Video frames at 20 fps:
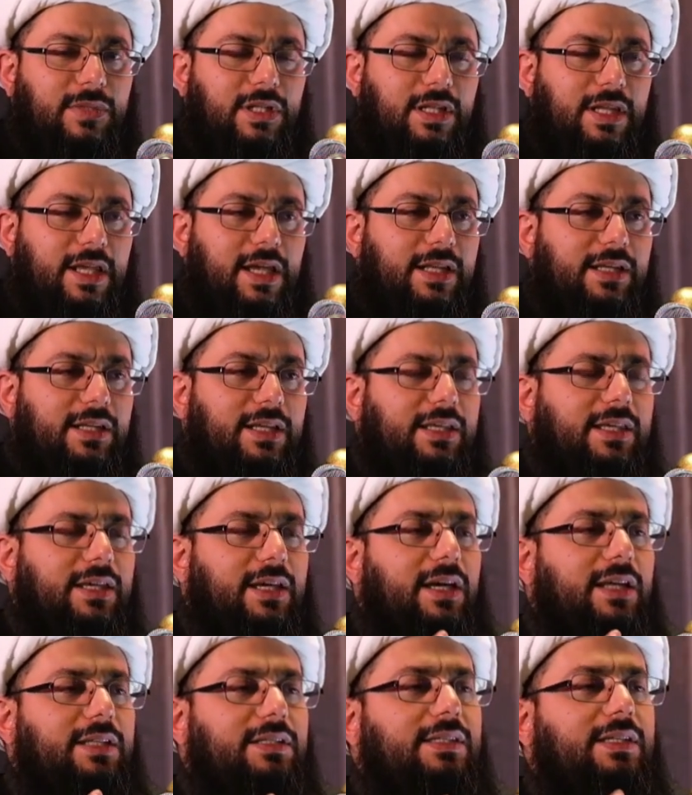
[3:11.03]
لانك
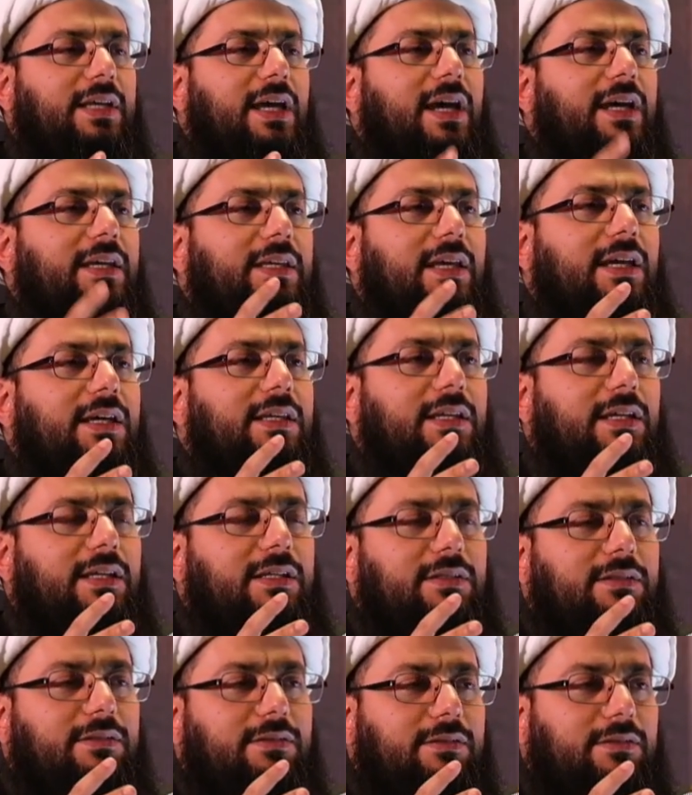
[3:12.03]
انت
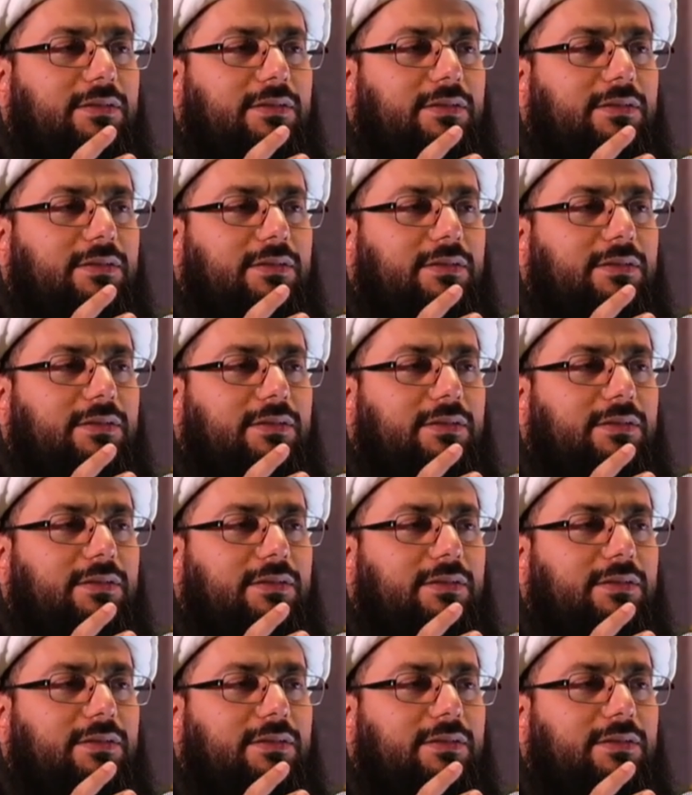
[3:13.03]
احيانا